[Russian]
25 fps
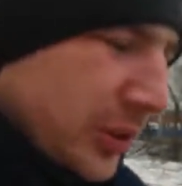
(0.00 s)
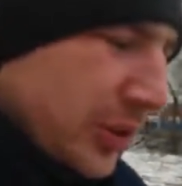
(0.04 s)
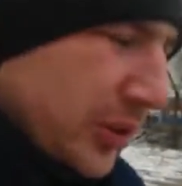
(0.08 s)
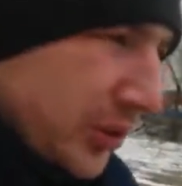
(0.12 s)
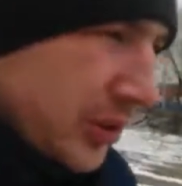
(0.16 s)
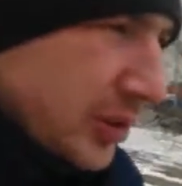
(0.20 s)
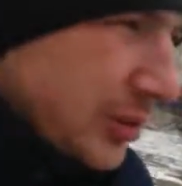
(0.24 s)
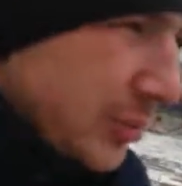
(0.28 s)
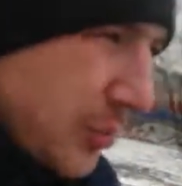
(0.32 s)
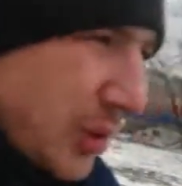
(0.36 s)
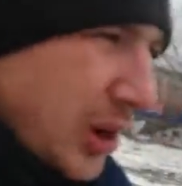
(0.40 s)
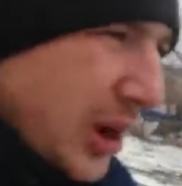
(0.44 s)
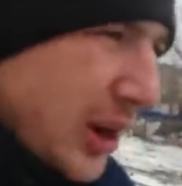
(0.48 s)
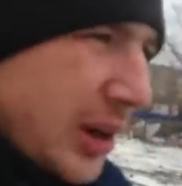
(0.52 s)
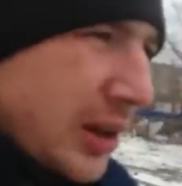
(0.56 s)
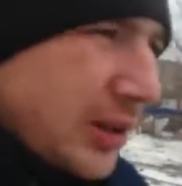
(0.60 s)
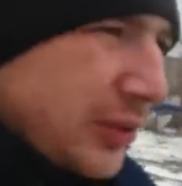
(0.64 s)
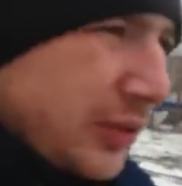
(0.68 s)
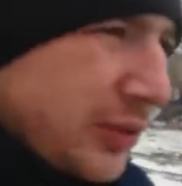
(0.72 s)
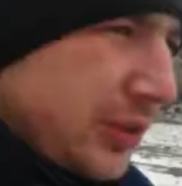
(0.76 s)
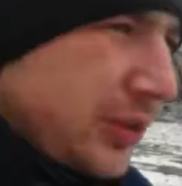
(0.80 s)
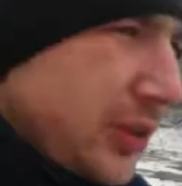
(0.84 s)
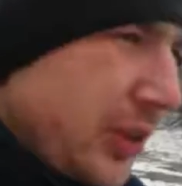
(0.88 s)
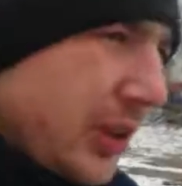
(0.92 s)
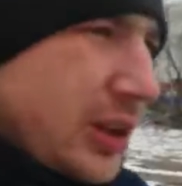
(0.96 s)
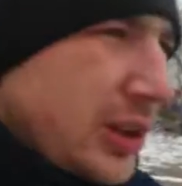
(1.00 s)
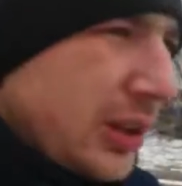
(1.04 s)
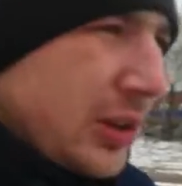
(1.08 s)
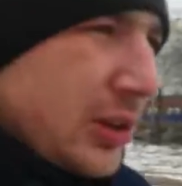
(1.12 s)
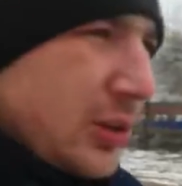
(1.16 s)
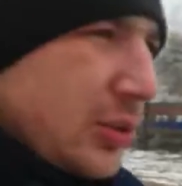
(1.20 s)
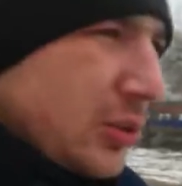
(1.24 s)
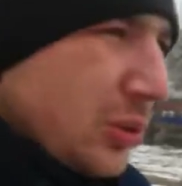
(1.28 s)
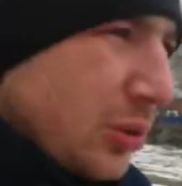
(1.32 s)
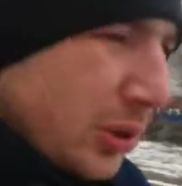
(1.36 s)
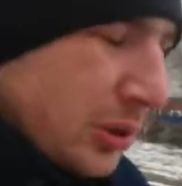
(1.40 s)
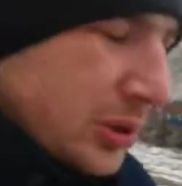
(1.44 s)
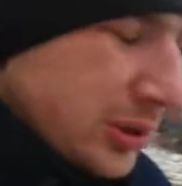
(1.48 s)
Поснимали все
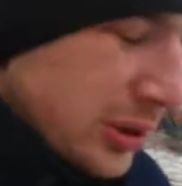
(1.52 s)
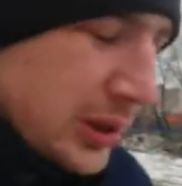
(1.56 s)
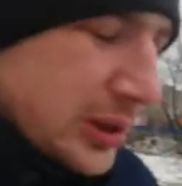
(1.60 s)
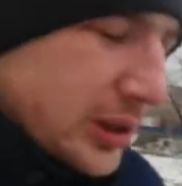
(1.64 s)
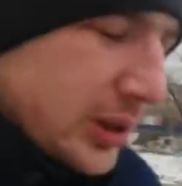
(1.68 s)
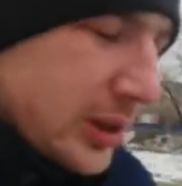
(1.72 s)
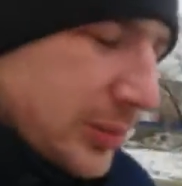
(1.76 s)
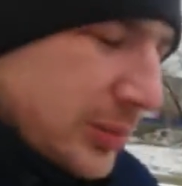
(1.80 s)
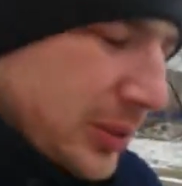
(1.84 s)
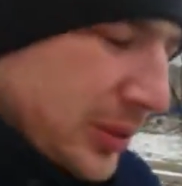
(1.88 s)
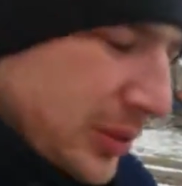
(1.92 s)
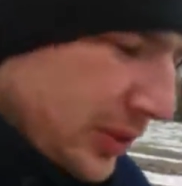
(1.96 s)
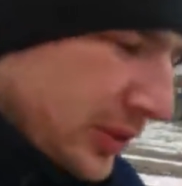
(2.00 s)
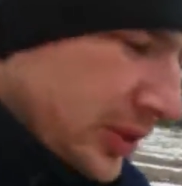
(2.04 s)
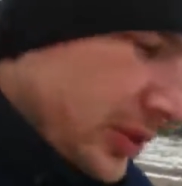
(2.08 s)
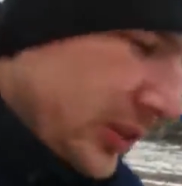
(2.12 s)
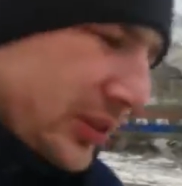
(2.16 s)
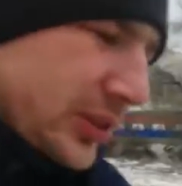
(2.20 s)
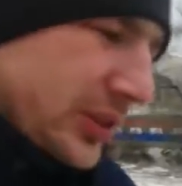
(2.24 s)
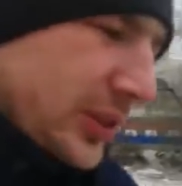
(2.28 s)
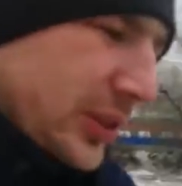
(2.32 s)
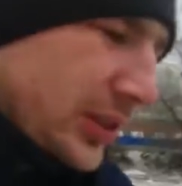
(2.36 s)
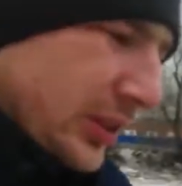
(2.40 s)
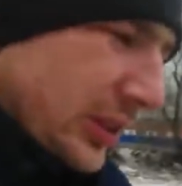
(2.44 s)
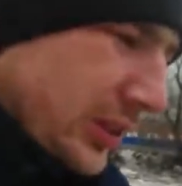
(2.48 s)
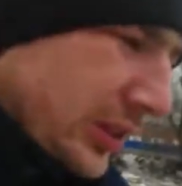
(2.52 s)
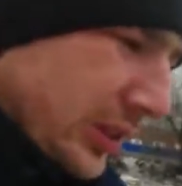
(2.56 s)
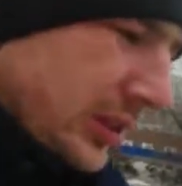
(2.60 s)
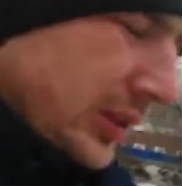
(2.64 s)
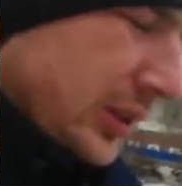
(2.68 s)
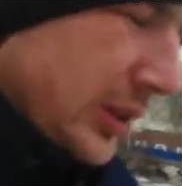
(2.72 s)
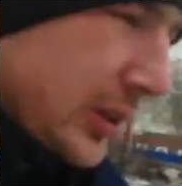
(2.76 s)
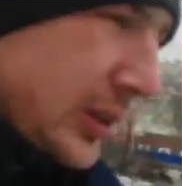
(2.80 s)
льготы, она мне сказала.